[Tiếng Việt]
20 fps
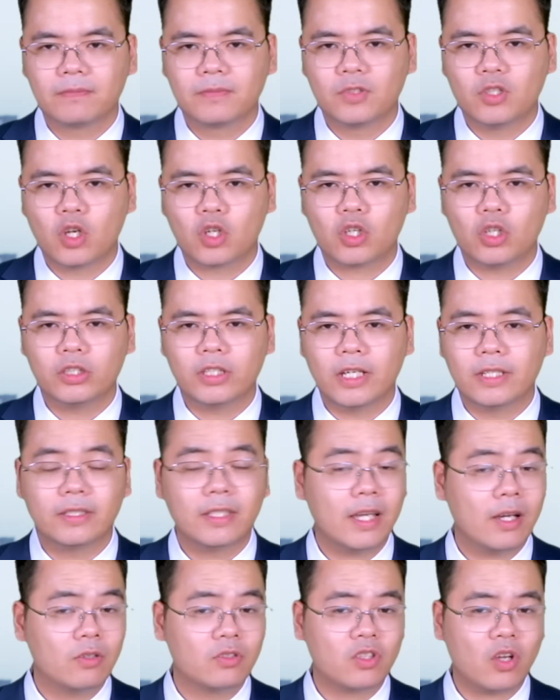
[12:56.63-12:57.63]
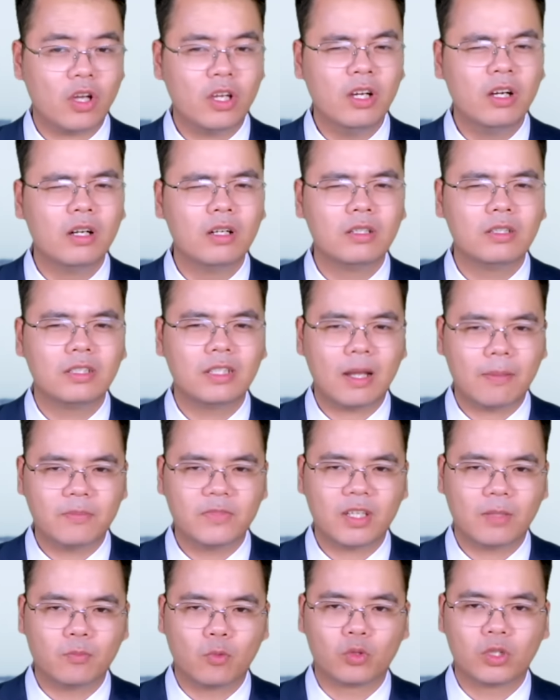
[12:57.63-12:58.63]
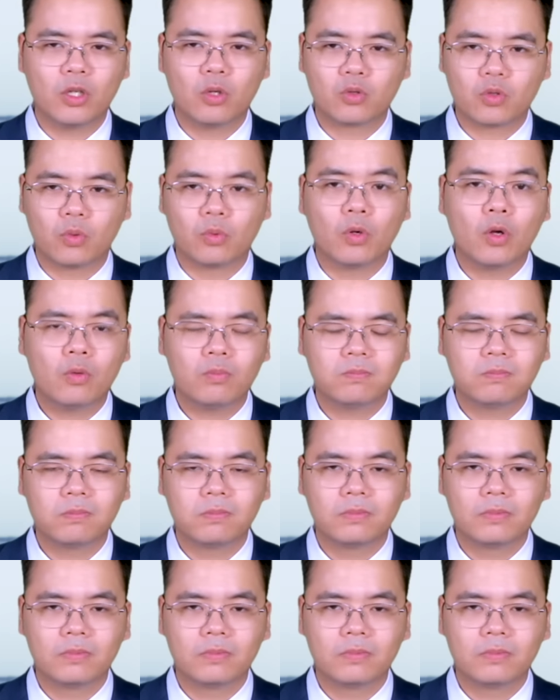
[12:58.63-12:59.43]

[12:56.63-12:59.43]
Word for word: Nó có thể theo dõi hơn 500 mục tiêu cùng lúc.